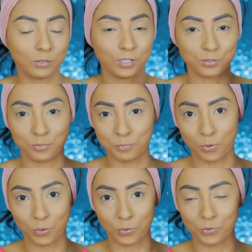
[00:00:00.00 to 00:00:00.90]
lo es un
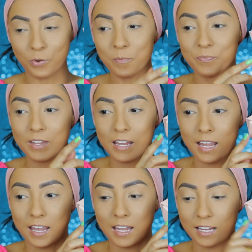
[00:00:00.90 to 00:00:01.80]
poco, ¿no?
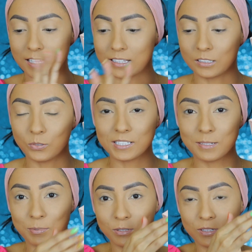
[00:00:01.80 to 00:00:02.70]
Eh, quitando
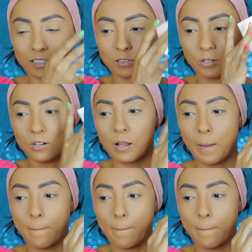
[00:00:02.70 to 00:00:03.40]
ese protector